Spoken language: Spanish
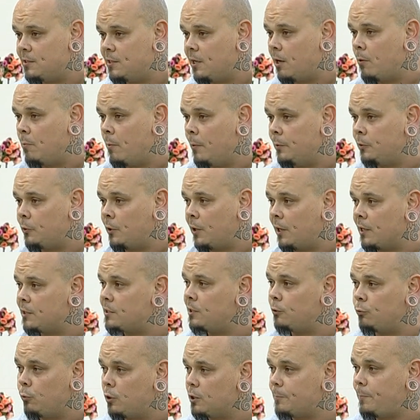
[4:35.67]
llega un momento en que
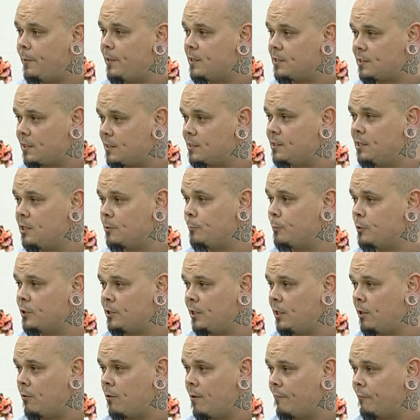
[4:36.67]
si tú les pides que si les puedes
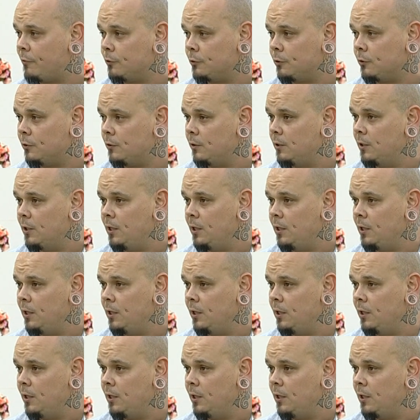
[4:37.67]
tirar una foto